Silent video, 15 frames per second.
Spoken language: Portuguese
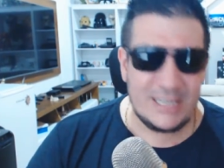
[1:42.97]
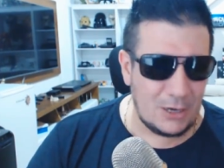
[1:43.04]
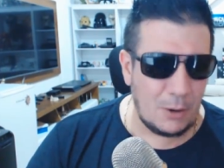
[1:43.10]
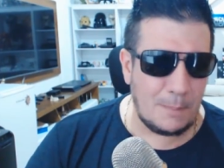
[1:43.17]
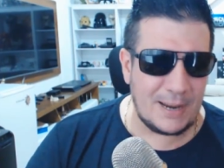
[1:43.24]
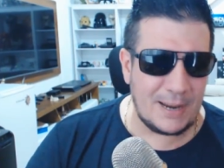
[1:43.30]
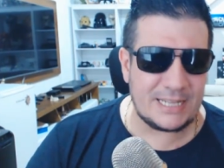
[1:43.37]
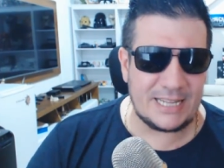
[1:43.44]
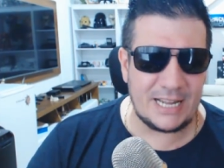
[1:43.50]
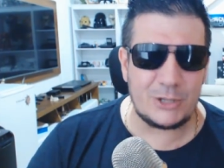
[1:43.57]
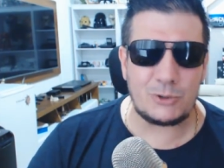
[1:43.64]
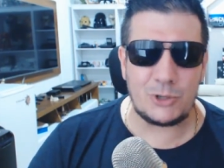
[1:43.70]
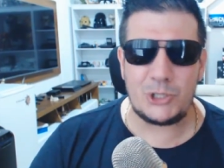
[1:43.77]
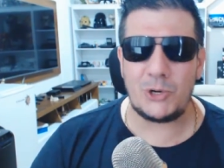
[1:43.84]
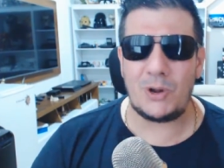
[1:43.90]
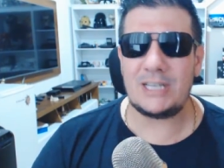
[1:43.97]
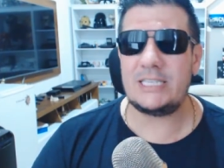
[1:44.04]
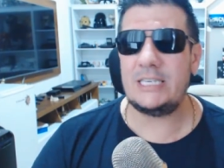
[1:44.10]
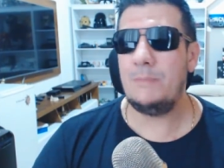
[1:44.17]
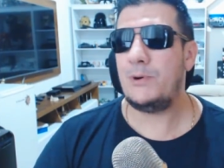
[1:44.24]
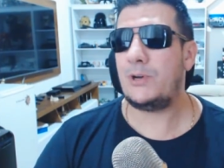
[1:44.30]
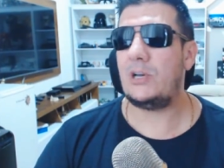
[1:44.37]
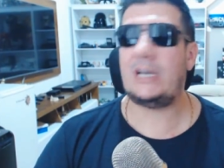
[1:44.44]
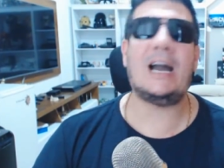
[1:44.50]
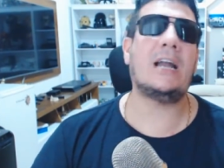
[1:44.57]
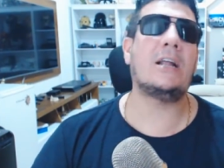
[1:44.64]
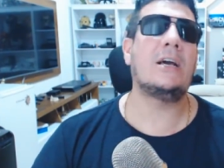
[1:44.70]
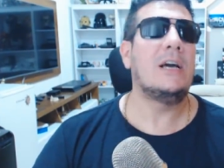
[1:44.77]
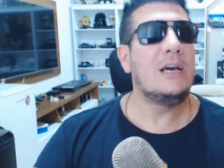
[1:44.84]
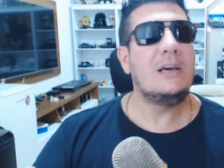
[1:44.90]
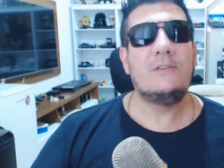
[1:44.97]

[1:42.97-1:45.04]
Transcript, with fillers: E eu pretendo continuar assim porque, cara,